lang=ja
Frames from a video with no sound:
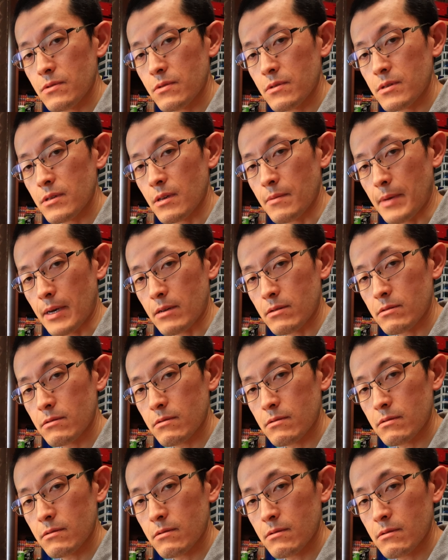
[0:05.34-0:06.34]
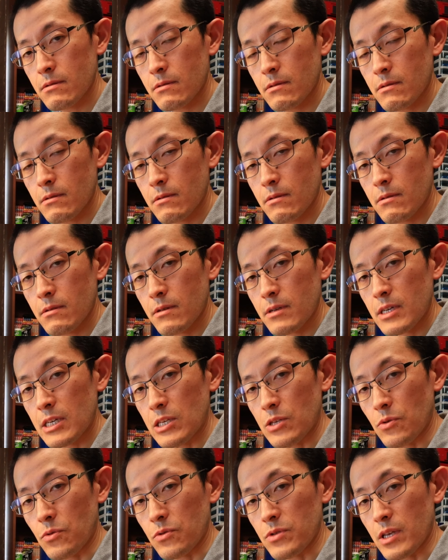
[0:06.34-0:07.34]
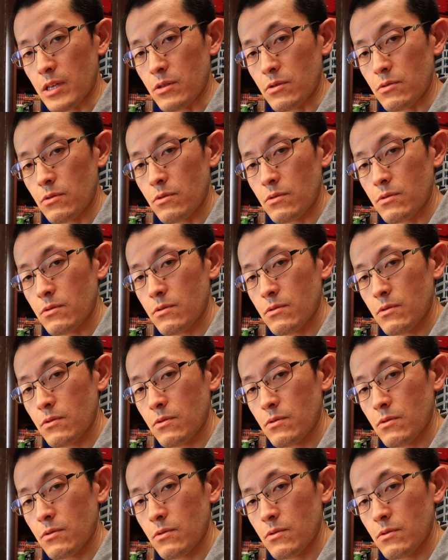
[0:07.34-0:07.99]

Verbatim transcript: 狭くキノコなどの